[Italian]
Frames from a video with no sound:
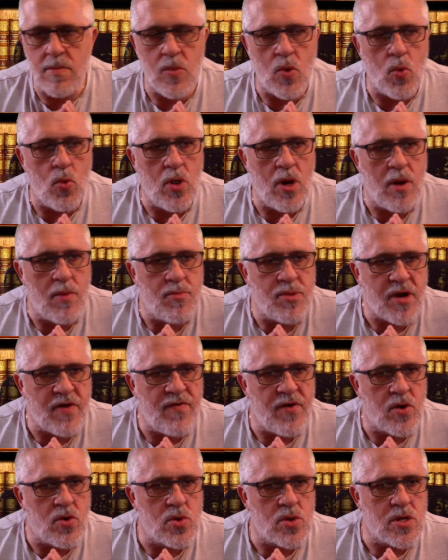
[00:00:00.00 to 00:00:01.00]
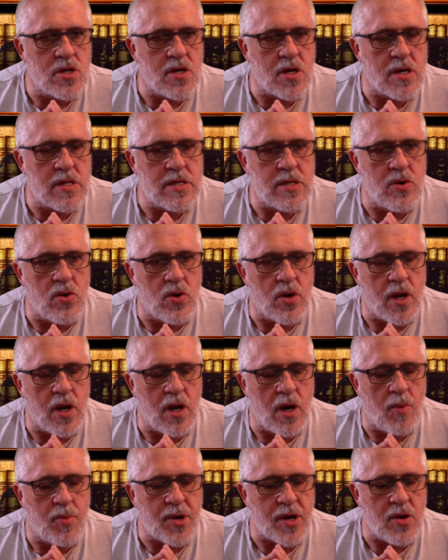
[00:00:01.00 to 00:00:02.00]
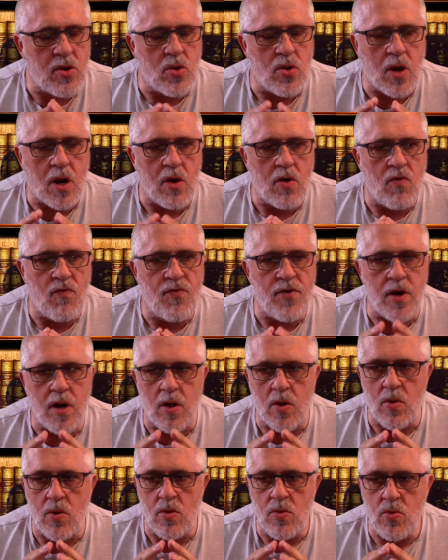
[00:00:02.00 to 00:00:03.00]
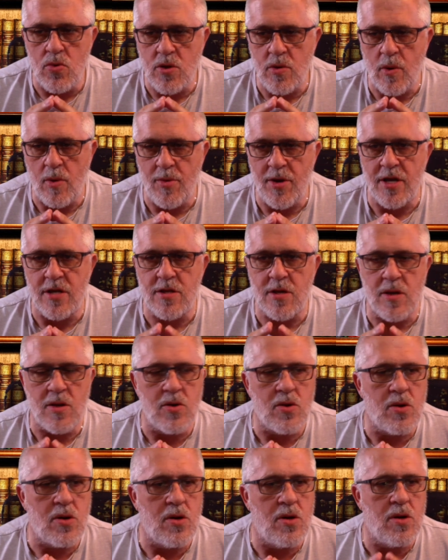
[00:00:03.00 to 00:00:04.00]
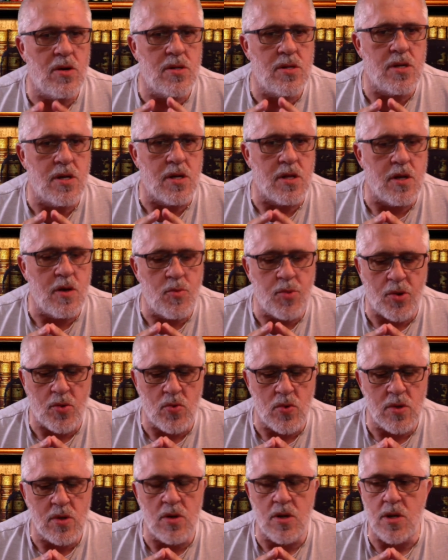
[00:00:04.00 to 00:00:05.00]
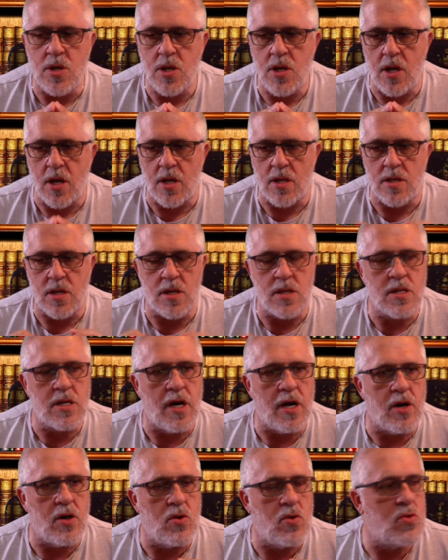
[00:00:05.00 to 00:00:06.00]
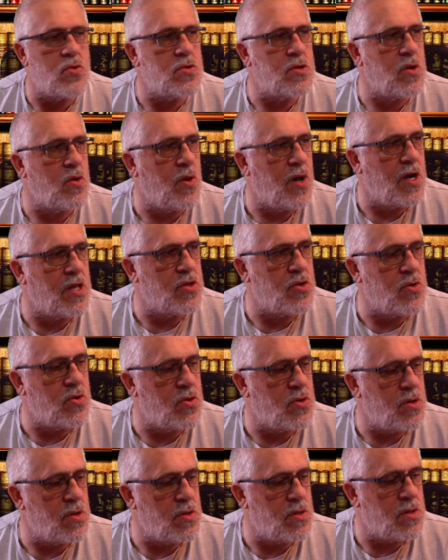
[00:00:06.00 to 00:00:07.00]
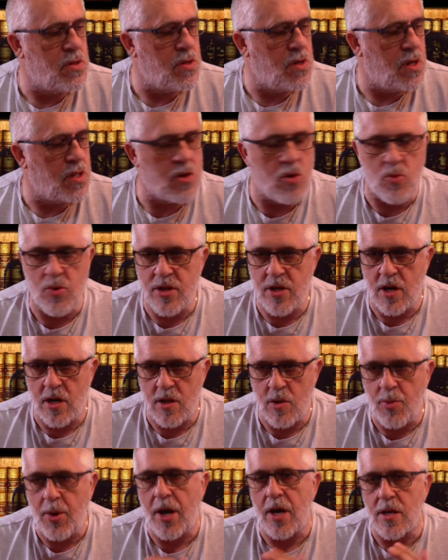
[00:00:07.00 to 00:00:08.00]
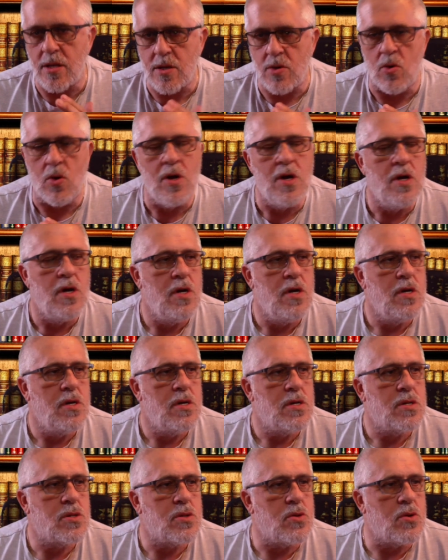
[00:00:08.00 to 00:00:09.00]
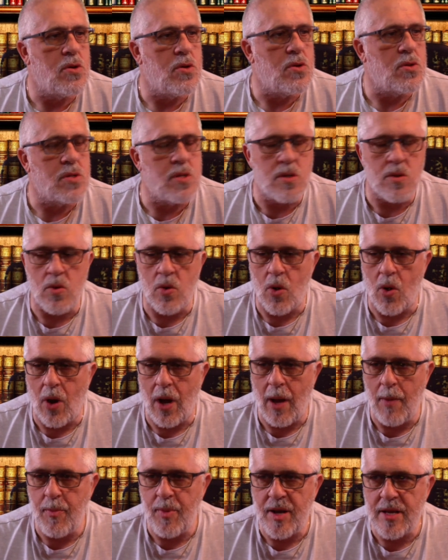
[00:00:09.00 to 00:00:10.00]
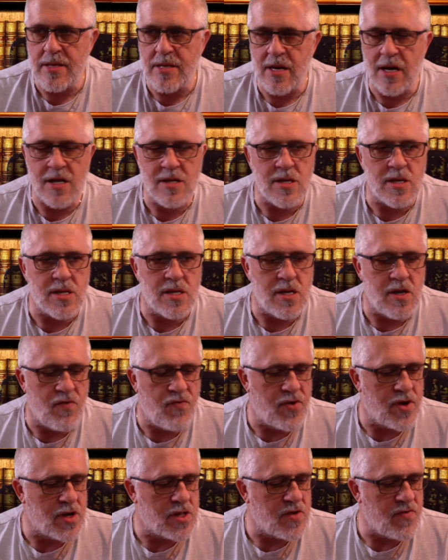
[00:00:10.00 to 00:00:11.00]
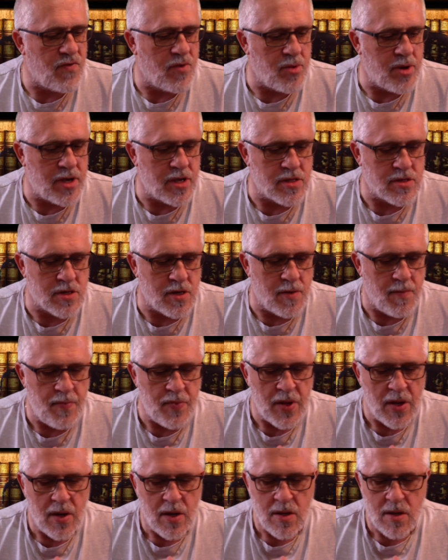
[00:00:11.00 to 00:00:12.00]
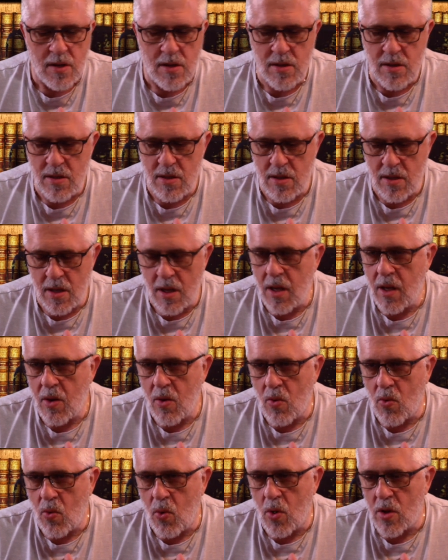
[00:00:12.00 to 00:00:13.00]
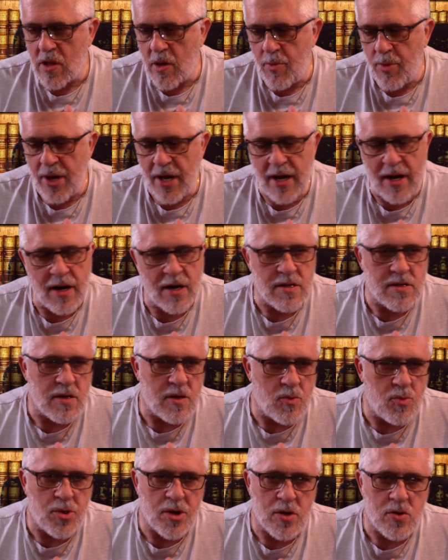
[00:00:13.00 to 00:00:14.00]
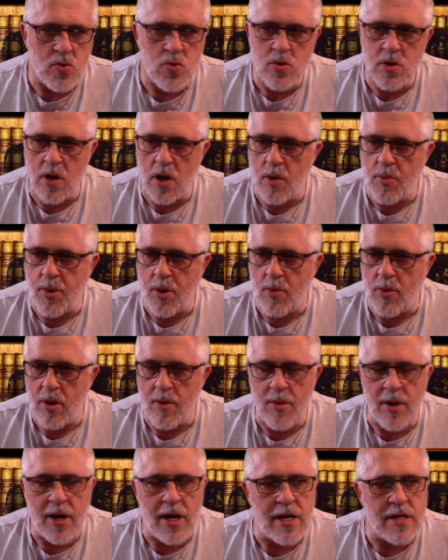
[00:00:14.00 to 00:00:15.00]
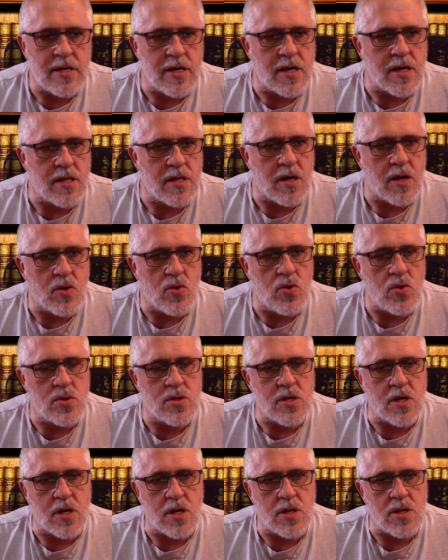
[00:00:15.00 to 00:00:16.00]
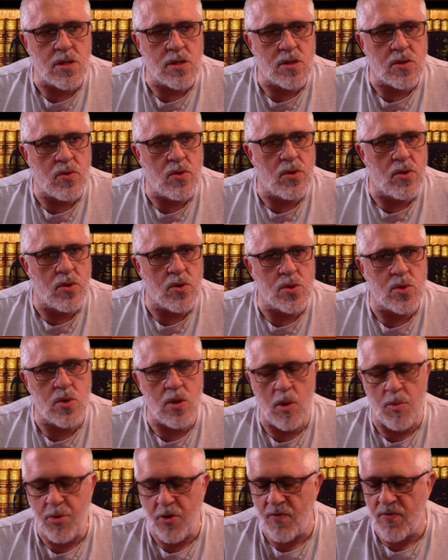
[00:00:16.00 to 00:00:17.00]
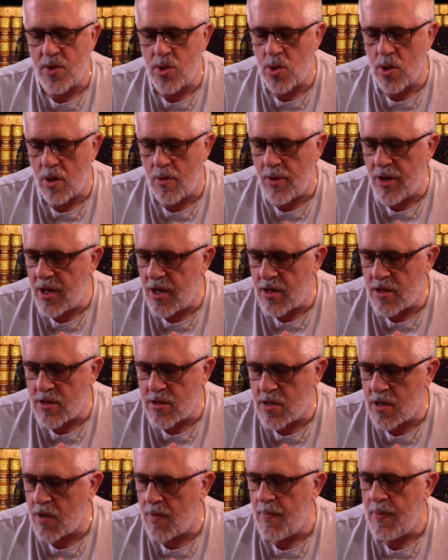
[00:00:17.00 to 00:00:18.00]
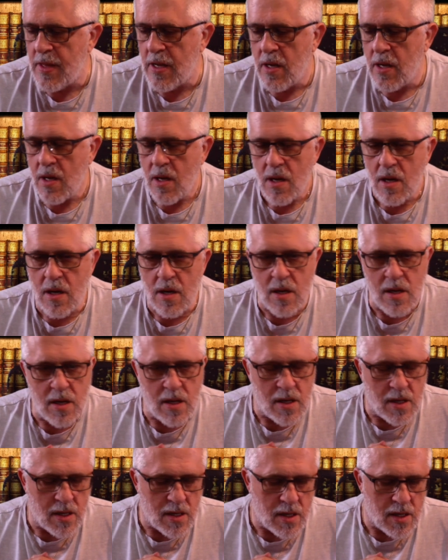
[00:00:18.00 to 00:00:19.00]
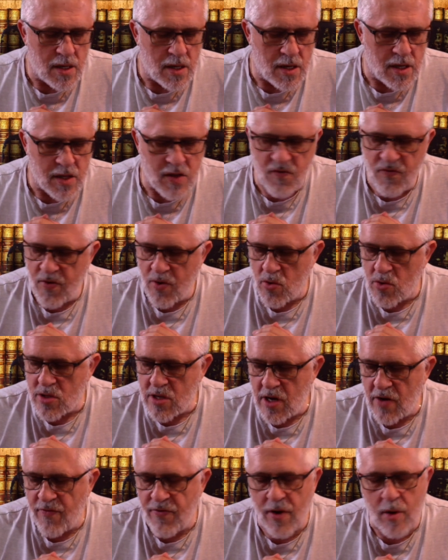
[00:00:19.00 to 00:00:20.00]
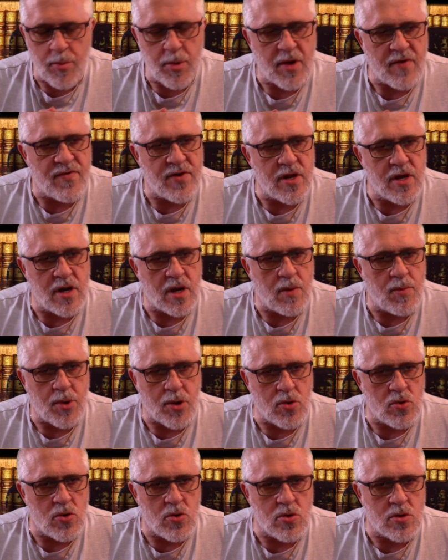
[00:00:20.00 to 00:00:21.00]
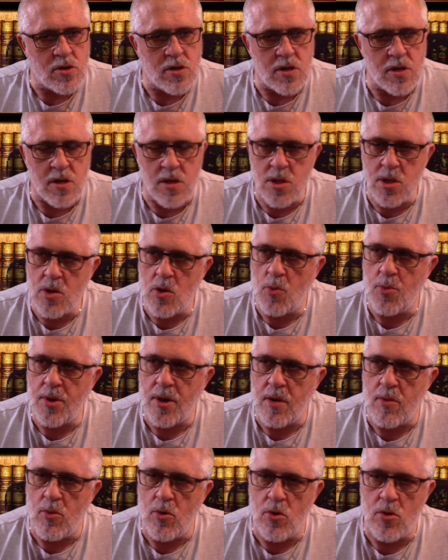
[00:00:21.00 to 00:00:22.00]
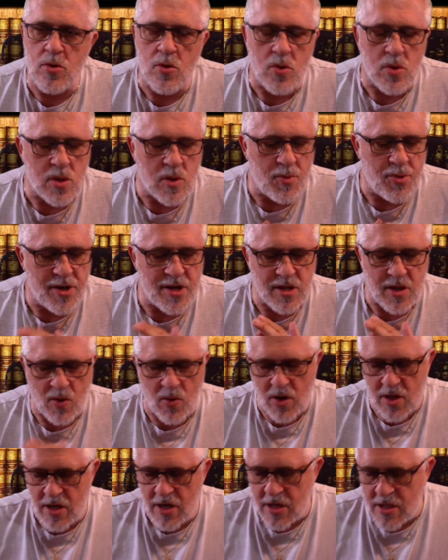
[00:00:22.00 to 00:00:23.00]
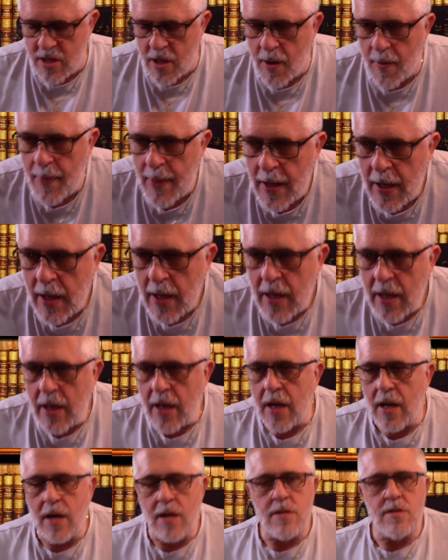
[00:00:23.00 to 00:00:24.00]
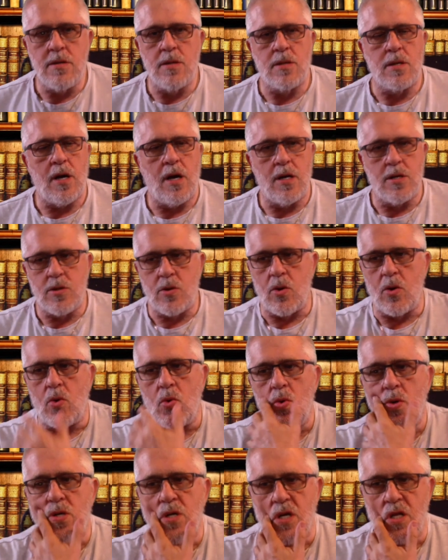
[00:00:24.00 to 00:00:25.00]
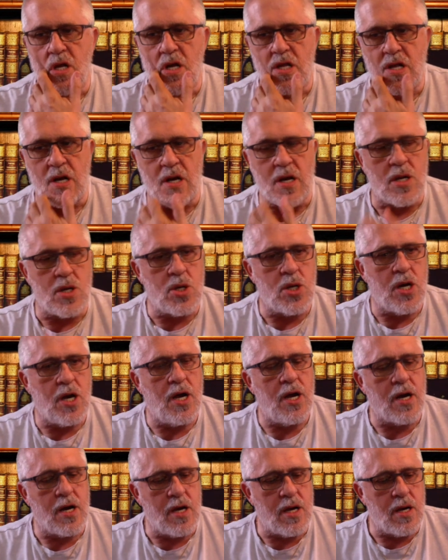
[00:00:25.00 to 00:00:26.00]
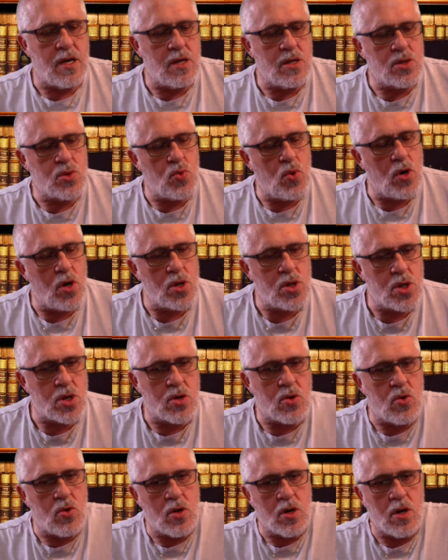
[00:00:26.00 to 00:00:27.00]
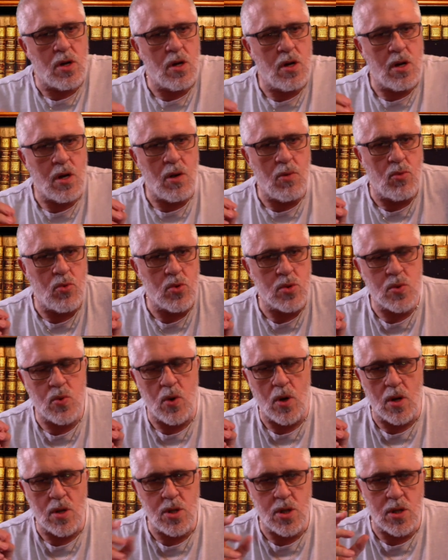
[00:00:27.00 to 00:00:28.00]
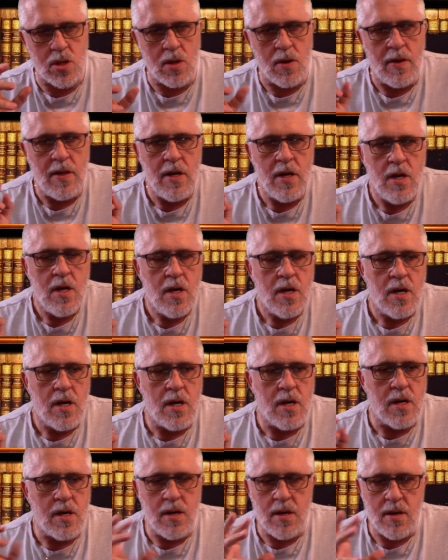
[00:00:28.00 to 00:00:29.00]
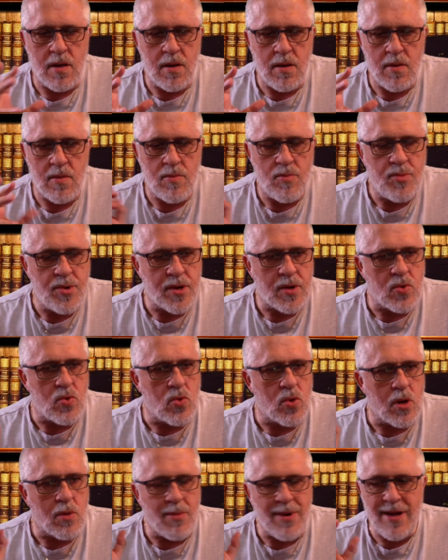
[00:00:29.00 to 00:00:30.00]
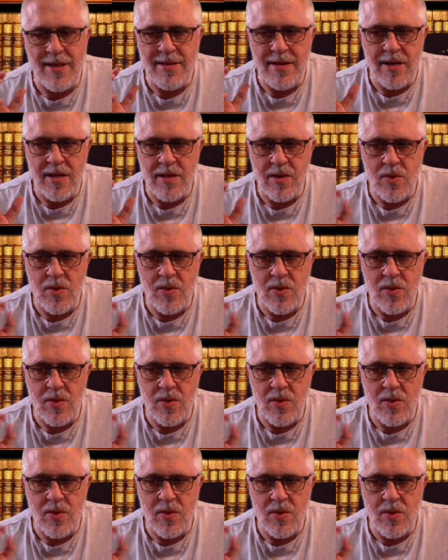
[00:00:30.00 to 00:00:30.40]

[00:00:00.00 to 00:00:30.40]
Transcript: una breve considerazione a priori, ovvero ultimamente gli orologi di produzione cinese stanno continuando eh, ad aumentare di prezzo, sono, si sono apprezzati significativamente. Eh, in quota parte per tutte le problematiche di costi che ci sono sugli approvvigionamenti, eh, le difficoltà a far pervenire i prodotti in giro per il mondo, lo sapete, guardate il disastro in cui si è andata a cacciare Swatch con il Moonswatch, eh, per cui, ma gliela di